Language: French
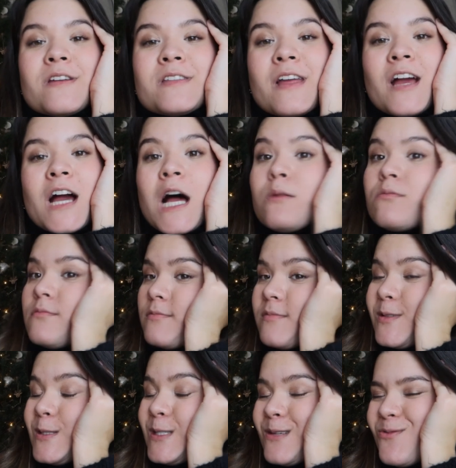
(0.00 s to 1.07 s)
Instagram
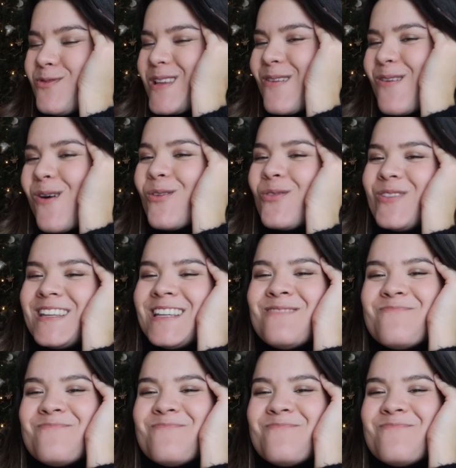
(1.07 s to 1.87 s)
si vous avez envie,